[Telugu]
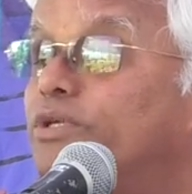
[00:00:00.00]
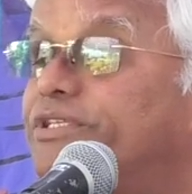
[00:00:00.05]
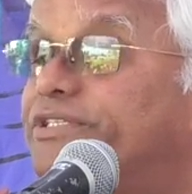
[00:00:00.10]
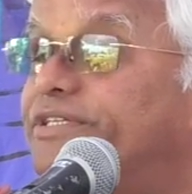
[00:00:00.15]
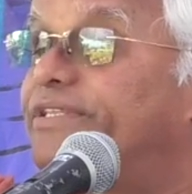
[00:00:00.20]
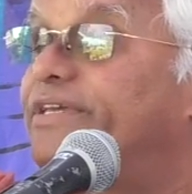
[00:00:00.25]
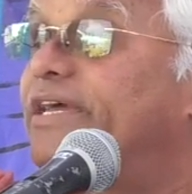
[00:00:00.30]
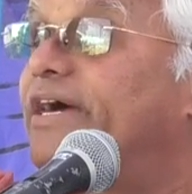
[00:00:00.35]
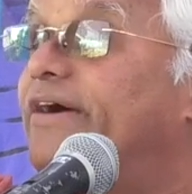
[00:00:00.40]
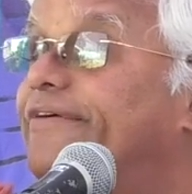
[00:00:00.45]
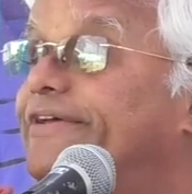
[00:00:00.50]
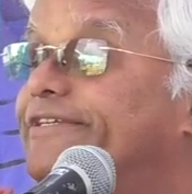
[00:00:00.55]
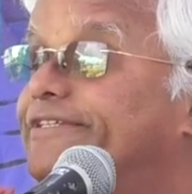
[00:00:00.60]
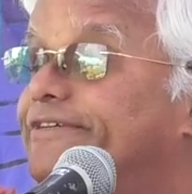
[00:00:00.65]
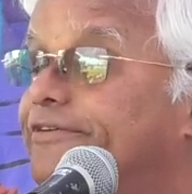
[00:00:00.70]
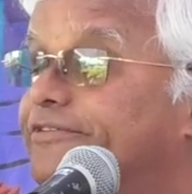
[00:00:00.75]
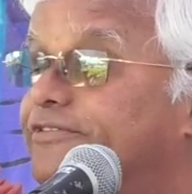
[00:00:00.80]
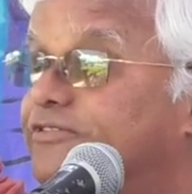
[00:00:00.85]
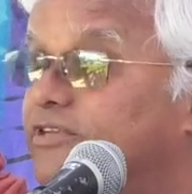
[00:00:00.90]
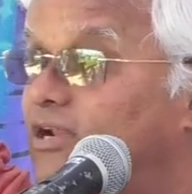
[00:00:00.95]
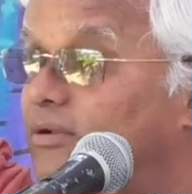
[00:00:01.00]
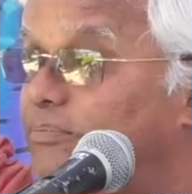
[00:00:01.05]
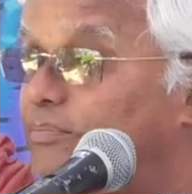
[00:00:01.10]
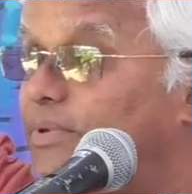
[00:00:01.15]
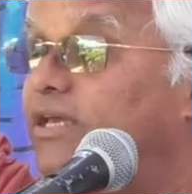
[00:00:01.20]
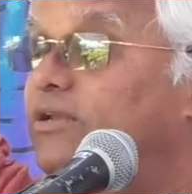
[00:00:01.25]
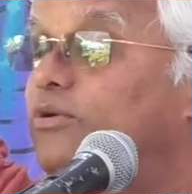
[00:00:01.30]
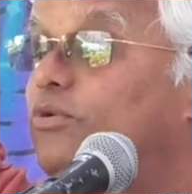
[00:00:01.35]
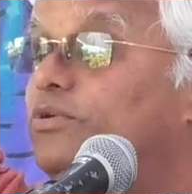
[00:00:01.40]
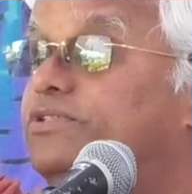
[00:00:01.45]
వచ్చేది యాభై సంవత్సరాల
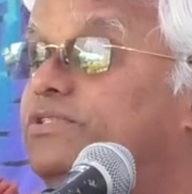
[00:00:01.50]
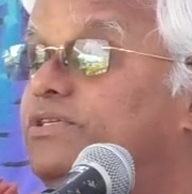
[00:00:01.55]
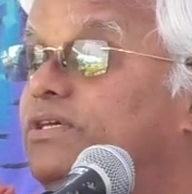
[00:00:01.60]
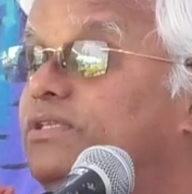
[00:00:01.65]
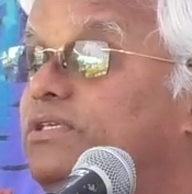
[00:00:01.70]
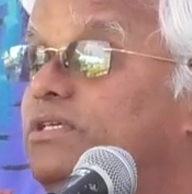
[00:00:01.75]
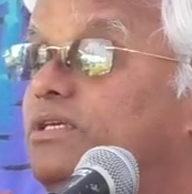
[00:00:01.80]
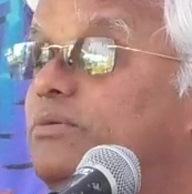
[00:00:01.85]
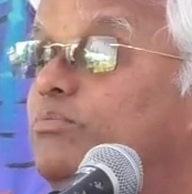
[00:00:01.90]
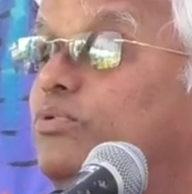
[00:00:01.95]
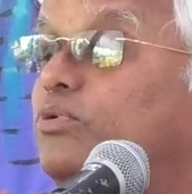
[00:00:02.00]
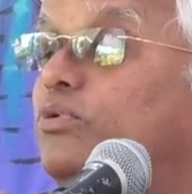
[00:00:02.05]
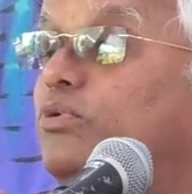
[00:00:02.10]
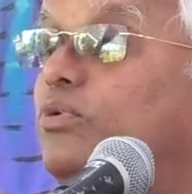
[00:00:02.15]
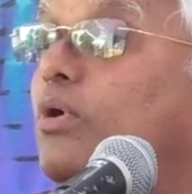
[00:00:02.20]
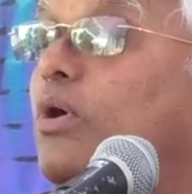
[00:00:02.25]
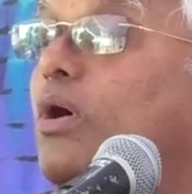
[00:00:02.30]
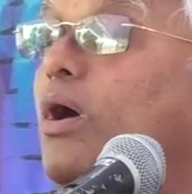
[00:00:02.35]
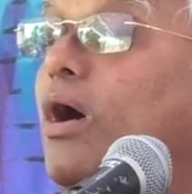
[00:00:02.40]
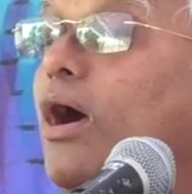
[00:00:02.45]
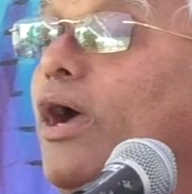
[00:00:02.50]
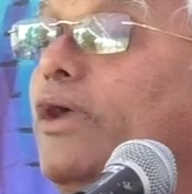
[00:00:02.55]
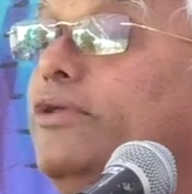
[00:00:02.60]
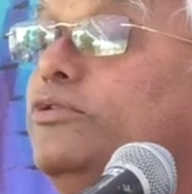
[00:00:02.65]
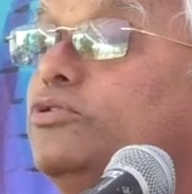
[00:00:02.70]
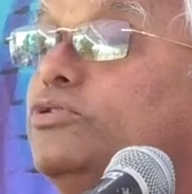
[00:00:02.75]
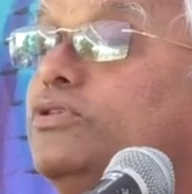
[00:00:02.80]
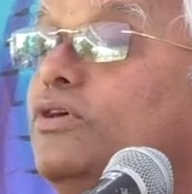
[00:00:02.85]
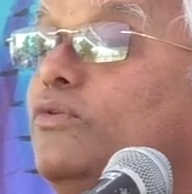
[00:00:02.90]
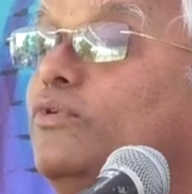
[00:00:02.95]
పైన వచ్చేది ఇప్పుడు
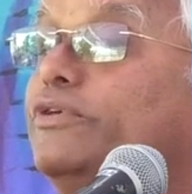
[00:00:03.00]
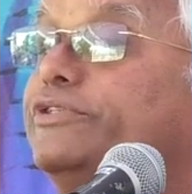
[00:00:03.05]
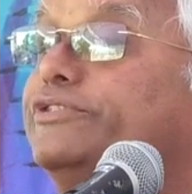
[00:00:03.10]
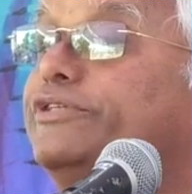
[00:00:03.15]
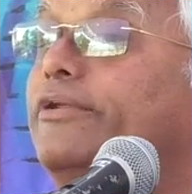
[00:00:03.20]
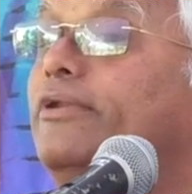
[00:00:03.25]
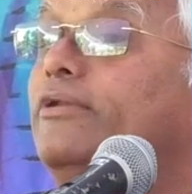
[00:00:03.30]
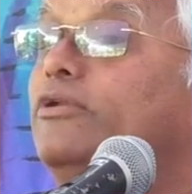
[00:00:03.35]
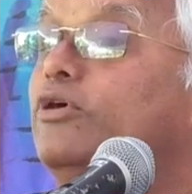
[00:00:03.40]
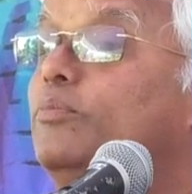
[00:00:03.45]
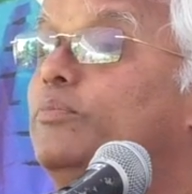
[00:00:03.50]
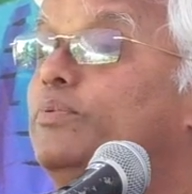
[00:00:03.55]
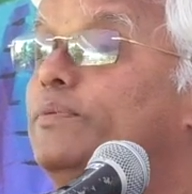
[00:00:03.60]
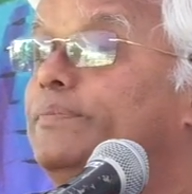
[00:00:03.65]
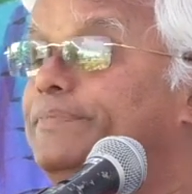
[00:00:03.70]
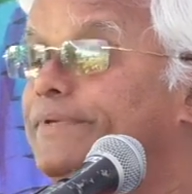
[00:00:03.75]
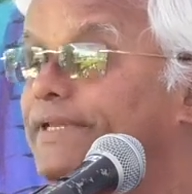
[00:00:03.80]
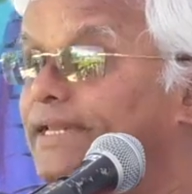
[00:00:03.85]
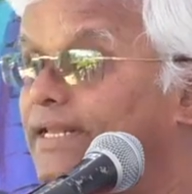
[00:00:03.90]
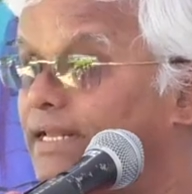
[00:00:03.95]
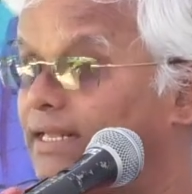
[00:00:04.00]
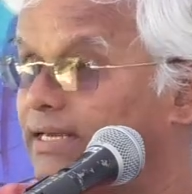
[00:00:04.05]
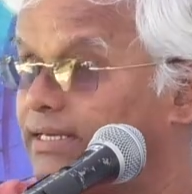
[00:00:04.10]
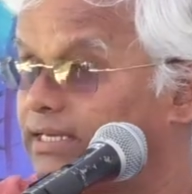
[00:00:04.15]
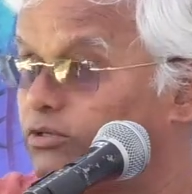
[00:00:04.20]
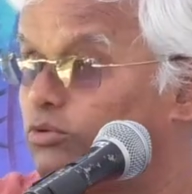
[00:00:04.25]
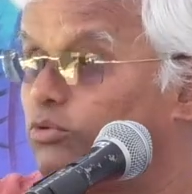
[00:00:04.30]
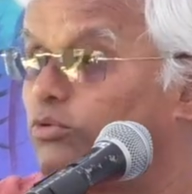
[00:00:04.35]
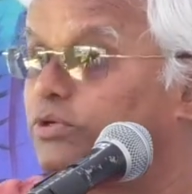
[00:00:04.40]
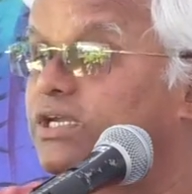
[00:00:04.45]
ఐదు సంవత్సరాల
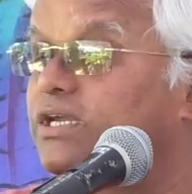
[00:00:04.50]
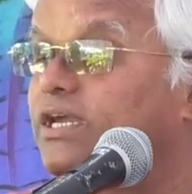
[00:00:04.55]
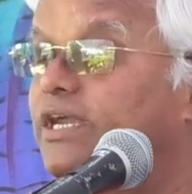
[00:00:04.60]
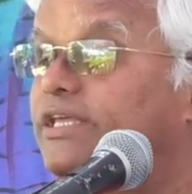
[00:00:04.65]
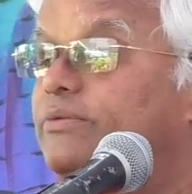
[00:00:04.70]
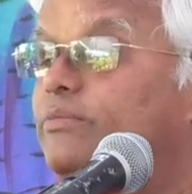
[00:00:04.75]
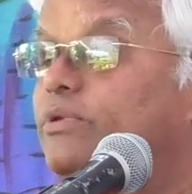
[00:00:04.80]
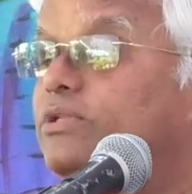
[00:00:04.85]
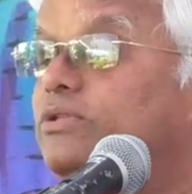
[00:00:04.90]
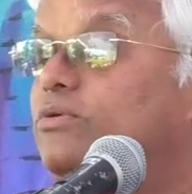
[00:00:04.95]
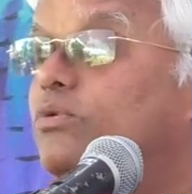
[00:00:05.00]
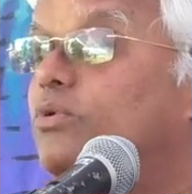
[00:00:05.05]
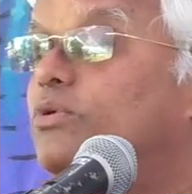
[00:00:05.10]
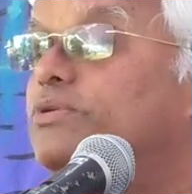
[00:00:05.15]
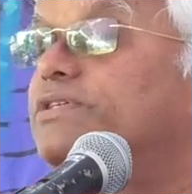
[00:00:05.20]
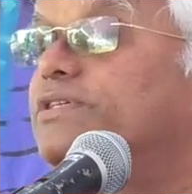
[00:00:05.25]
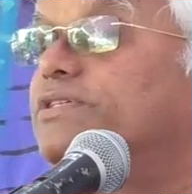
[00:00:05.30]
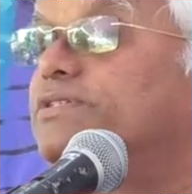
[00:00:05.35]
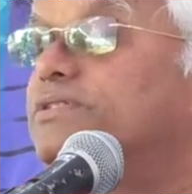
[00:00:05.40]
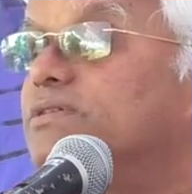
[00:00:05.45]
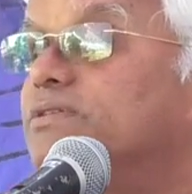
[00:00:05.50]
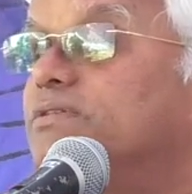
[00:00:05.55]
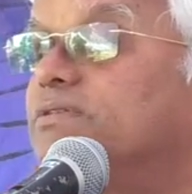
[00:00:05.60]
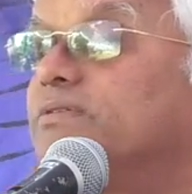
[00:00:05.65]
పిల్లలకే నూటికి ఐదు మందికి వచ్చేసి